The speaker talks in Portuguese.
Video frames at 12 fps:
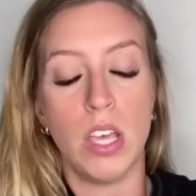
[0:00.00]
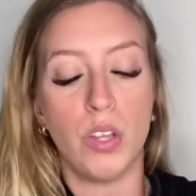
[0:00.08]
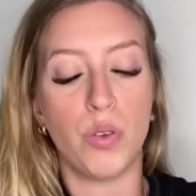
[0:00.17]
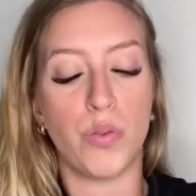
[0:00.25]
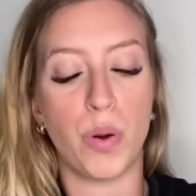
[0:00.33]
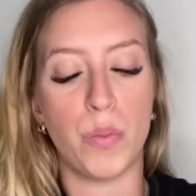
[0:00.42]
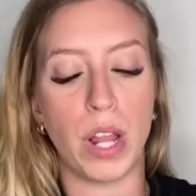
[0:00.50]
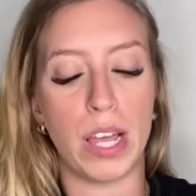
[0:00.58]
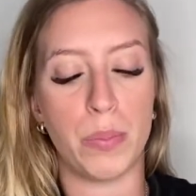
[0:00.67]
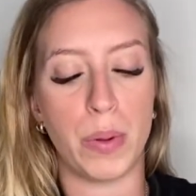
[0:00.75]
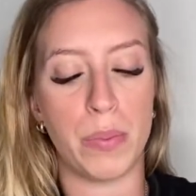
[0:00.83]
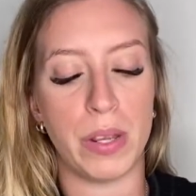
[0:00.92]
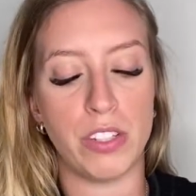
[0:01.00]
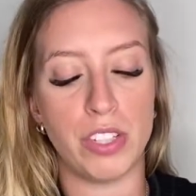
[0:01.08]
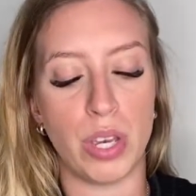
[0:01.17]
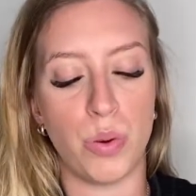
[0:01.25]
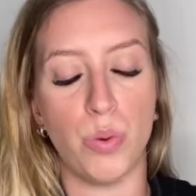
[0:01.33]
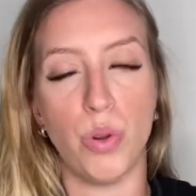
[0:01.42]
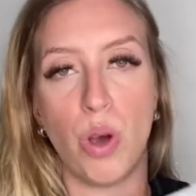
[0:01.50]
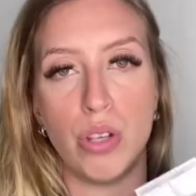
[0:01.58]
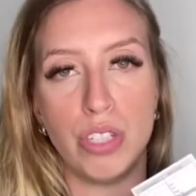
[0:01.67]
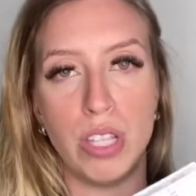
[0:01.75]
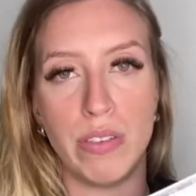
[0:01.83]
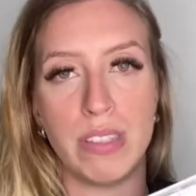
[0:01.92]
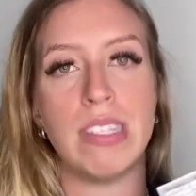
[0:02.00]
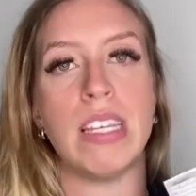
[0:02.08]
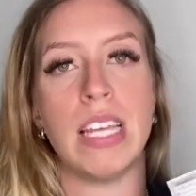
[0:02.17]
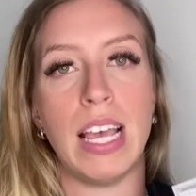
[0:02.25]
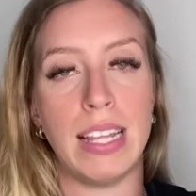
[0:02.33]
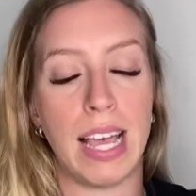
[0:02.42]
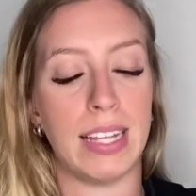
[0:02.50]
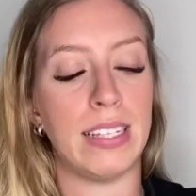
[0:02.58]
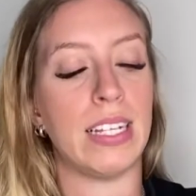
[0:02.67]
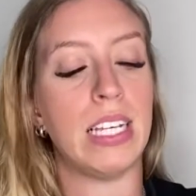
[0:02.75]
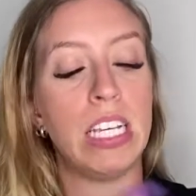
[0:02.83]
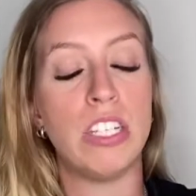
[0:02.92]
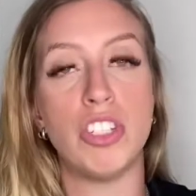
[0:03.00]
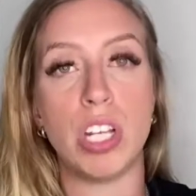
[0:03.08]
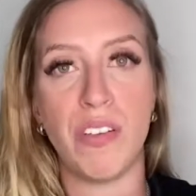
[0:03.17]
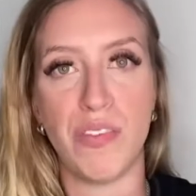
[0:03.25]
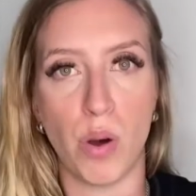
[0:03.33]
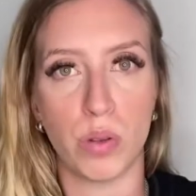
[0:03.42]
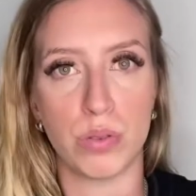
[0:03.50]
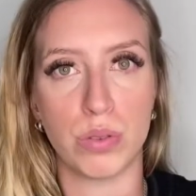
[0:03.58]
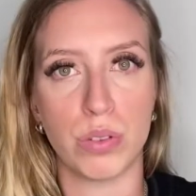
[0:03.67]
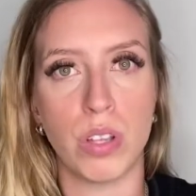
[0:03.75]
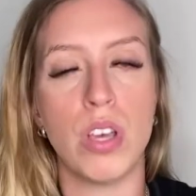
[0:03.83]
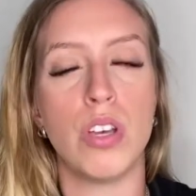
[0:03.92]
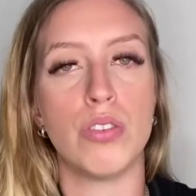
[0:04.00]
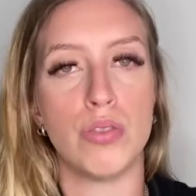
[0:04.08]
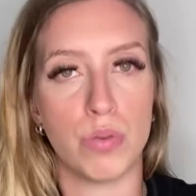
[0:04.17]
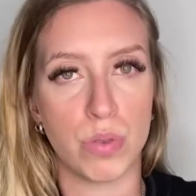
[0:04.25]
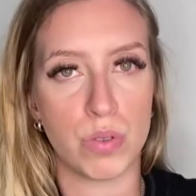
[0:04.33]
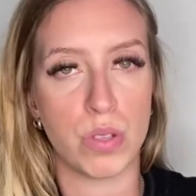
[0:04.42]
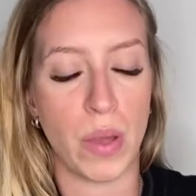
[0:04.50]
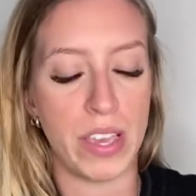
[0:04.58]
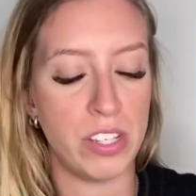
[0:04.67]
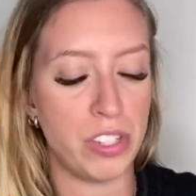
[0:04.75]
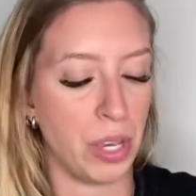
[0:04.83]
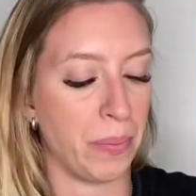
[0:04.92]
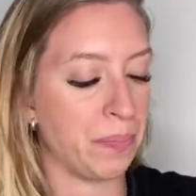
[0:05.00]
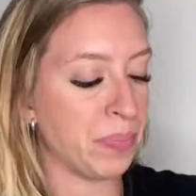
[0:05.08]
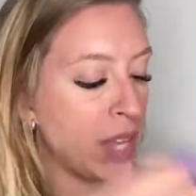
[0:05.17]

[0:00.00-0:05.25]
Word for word: no formulário para preencher o lote da vacina e a data e tirar foto junto com o seu RG.